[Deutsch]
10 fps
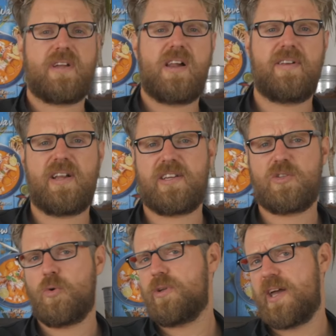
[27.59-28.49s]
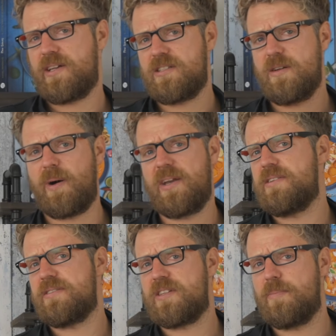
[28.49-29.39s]
Style? Weil Yakitori eigentlich
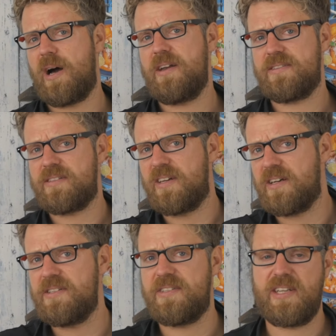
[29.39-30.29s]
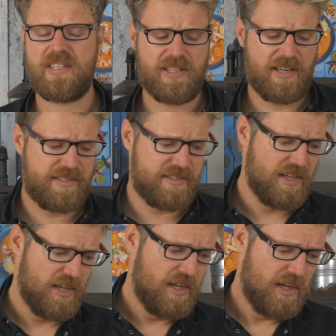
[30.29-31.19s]
gebranntes, gebratenes, gegrilltes Hähnchen heißt.
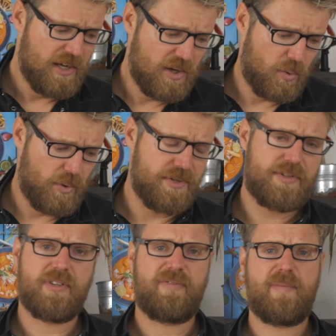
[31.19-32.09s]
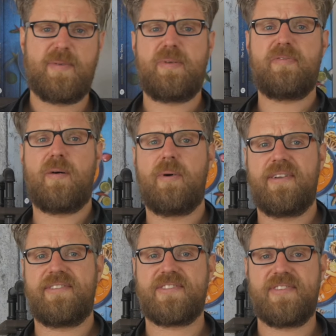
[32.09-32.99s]
Und wir mit Beef
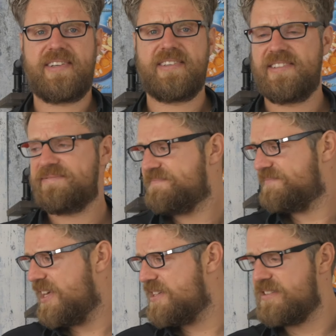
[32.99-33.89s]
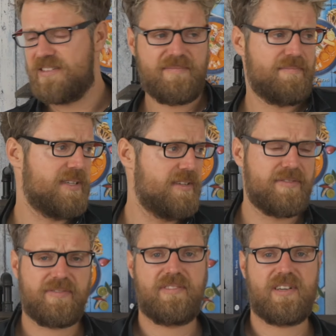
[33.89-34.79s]
arbeiten. Deswegen, ne, Hähnchen, Beef,
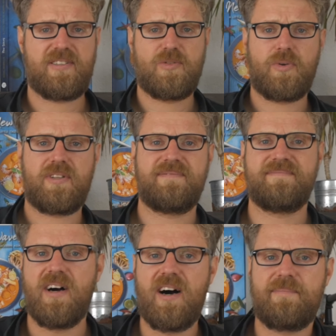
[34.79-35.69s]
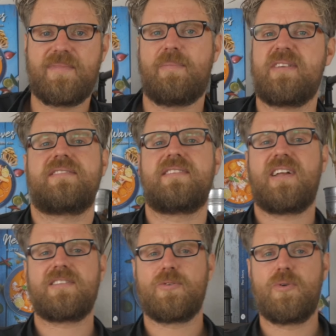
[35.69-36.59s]
Yakitori, ja, passt nicht
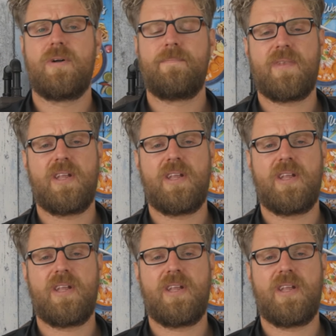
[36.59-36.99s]
ganz so.